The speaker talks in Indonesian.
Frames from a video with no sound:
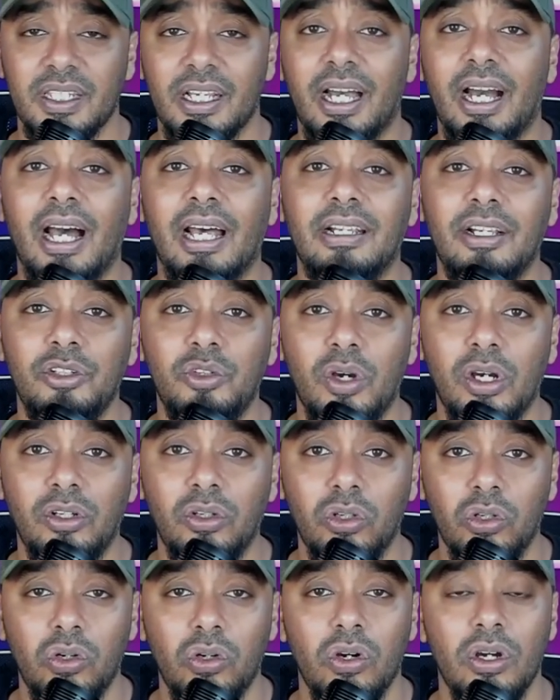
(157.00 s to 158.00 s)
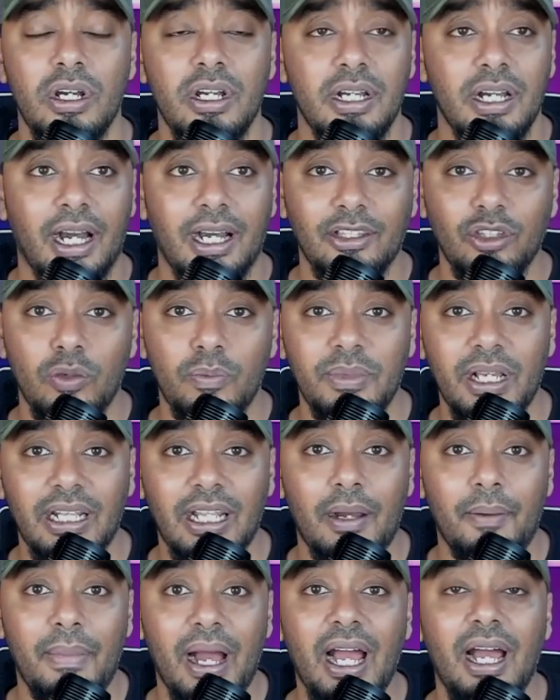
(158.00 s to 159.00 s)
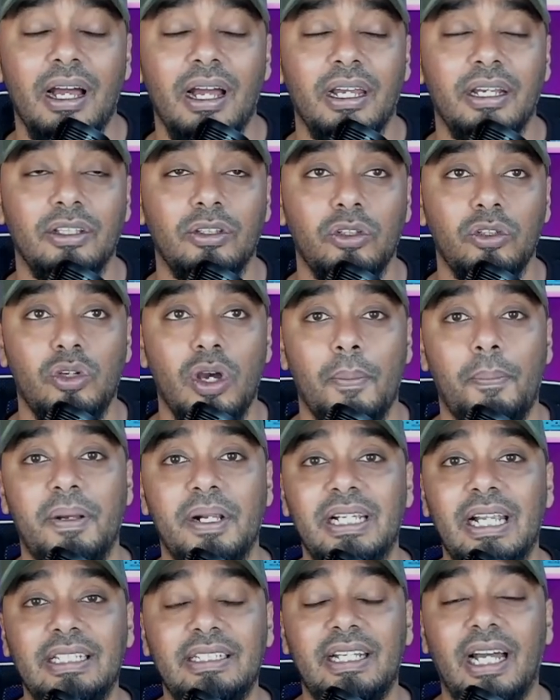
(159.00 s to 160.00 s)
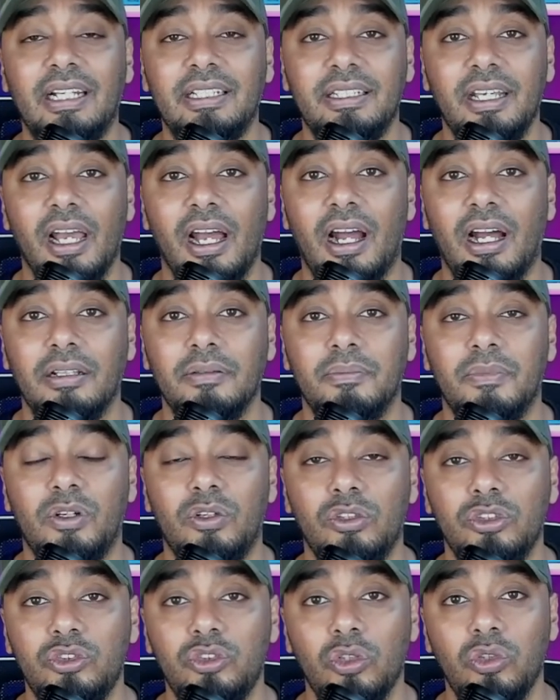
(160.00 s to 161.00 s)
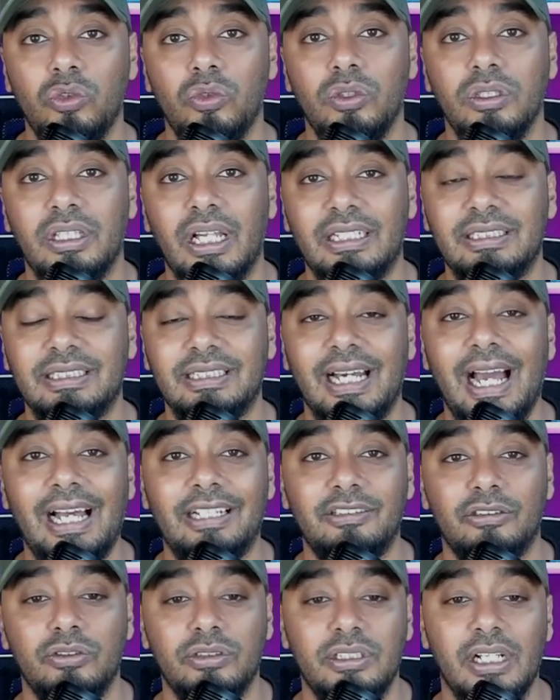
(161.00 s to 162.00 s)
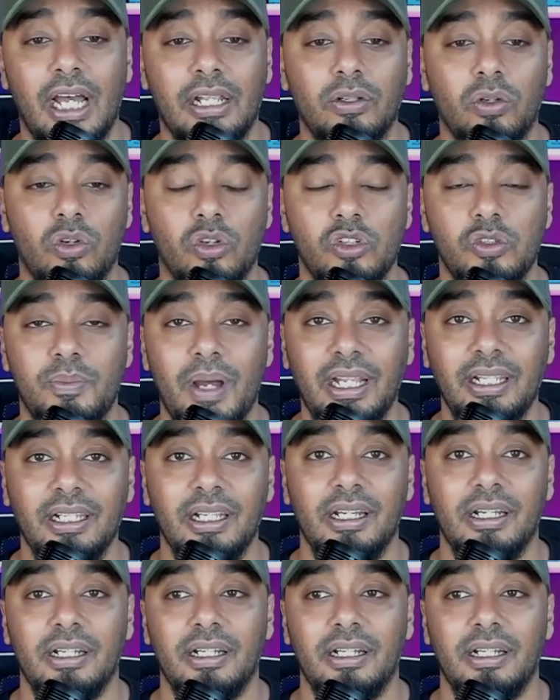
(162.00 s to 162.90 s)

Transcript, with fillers: karena juga dulu ketum yang lama itu juga pernah janji akan mengusut tuntas kasus Danur Rusman